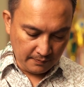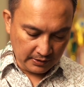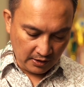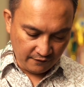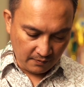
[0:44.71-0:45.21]

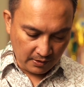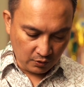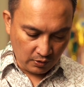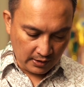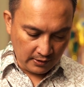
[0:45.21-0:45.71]
Demikian firman
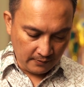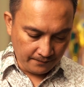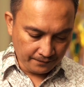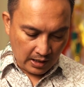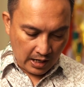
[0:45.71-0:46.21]
Tuhan,
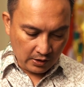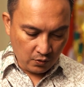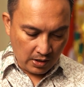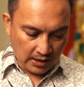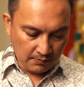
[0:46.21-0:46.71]

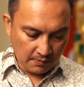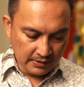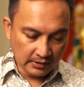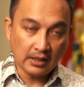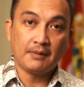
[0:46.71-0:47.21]
Aku akan
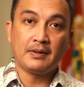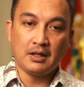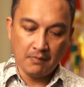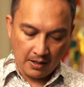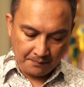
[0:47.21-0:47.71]
meminta
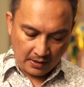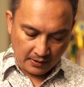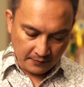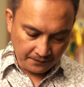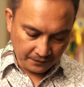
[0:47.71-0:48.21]
kepada
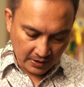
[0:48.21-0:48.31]
Bapa